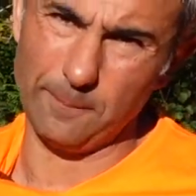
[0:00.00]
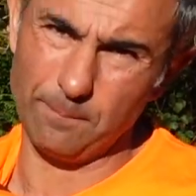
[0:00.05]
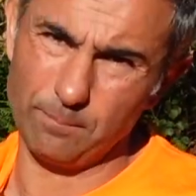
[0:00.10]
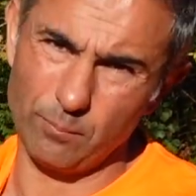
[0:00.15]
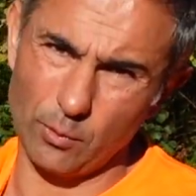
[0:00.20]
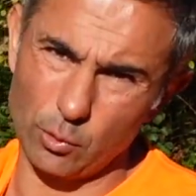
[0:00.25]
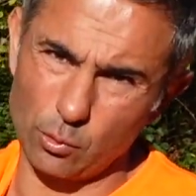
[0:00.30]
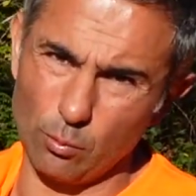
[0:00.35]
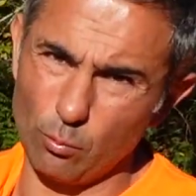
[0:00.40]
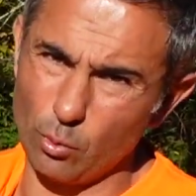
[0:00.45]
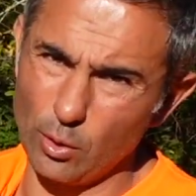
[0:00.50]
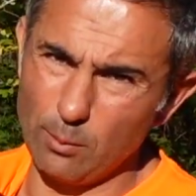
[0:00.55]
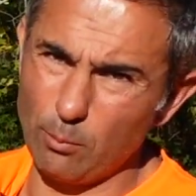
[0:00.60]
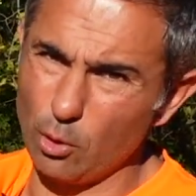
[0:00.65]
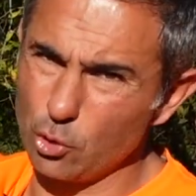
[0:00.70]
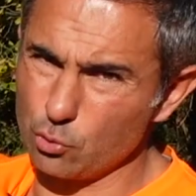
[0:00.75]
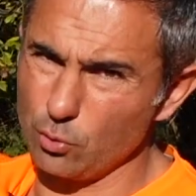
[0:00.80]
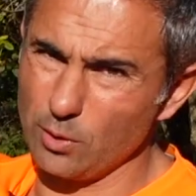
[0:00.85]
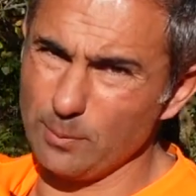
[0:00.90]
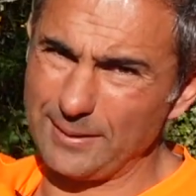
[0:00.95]
Parce que bon, les
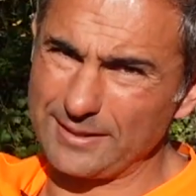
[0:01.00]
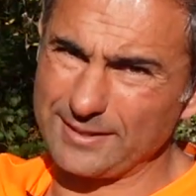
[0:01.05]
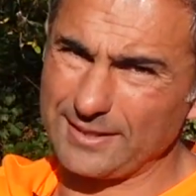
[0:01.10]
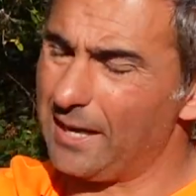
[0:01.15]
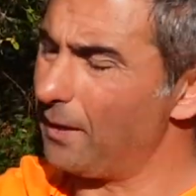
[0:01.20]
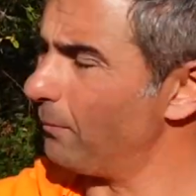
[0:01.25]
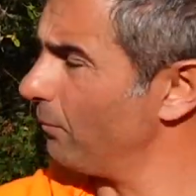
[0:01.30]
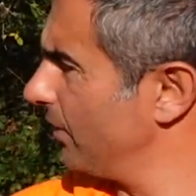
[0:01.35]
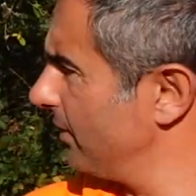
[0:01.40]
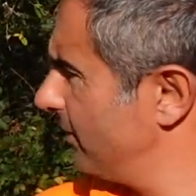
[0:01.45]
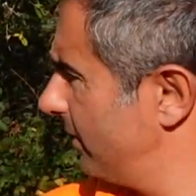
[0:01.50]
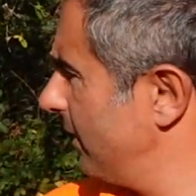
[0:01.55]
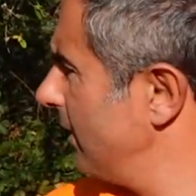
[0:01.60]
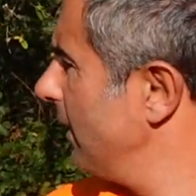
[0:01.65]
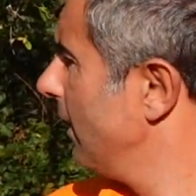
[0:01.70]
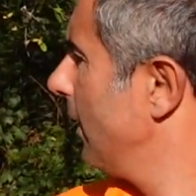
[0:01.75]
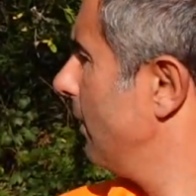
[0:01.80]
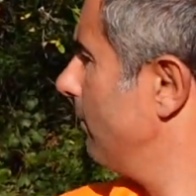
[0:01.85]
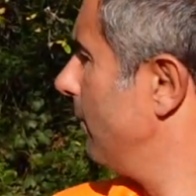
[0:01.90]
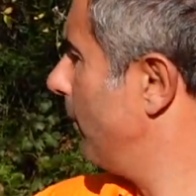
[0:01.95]
branches, on les passe rarement ici,
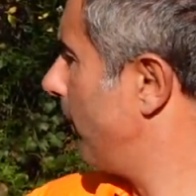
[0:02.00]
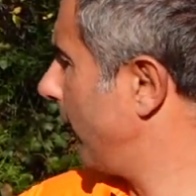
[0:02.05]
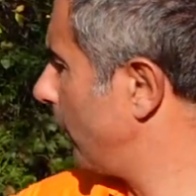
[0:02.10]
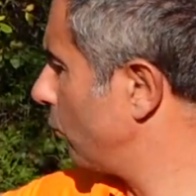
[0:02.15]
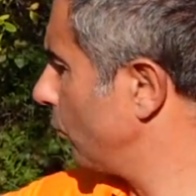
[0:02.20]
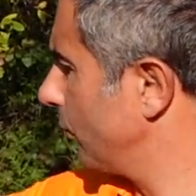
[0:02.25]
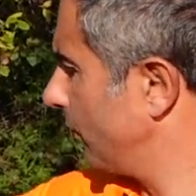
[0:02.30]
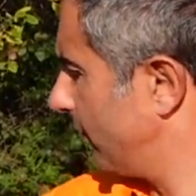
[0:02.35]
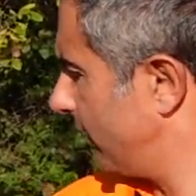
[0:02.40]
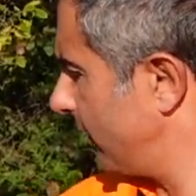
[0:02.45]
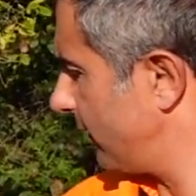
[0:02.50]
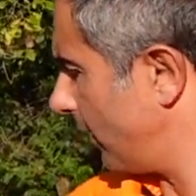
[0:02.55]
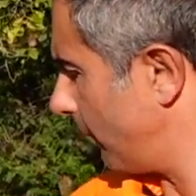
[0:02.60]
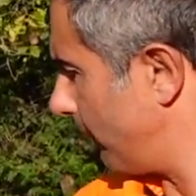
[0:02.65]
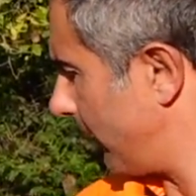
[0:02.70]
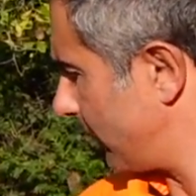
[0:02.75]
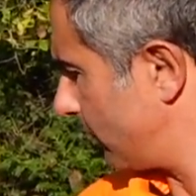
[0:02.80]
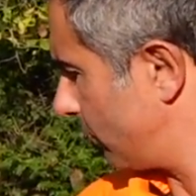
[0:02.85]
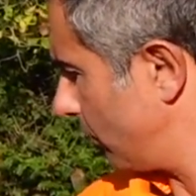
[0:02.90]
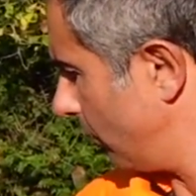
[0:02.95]
mais par contre, ici, ça
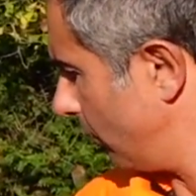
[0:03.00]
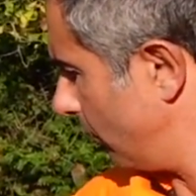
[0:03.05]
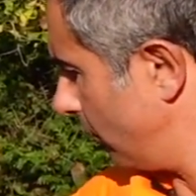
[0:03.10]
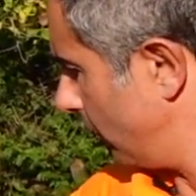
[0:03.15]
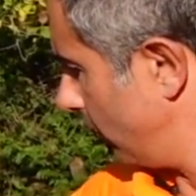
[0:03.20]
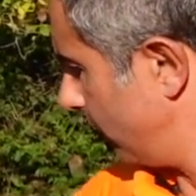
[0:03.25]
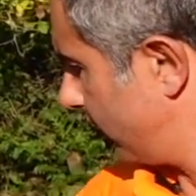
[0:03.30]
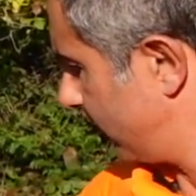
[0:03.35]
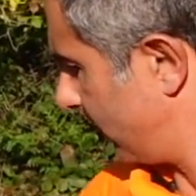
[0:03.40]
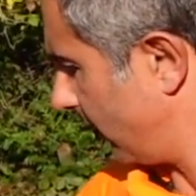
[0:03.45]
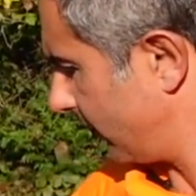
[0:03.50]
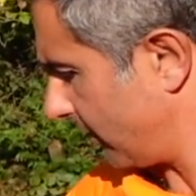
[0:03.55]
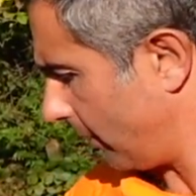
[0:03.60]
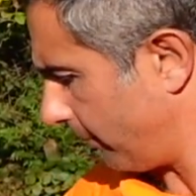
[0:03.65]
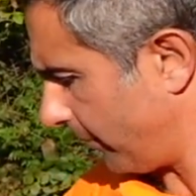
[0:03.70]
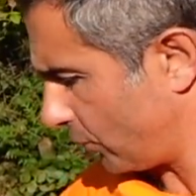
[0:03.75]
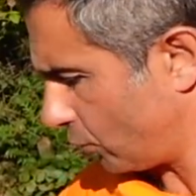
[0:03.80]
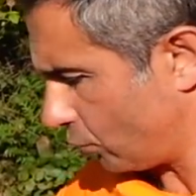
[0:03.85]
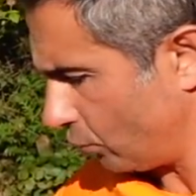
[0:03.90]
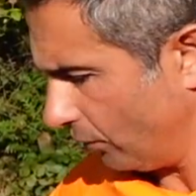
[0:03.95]
passe, ça,
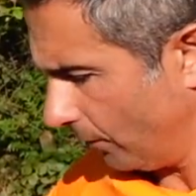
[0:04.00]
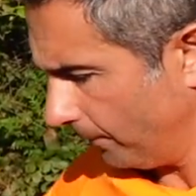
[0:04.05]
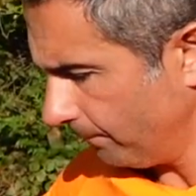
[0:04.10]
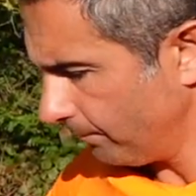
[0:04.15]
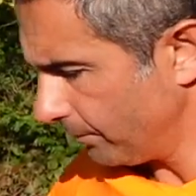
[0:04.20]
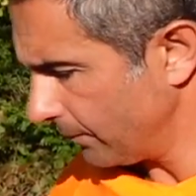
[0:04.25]
passe souvent.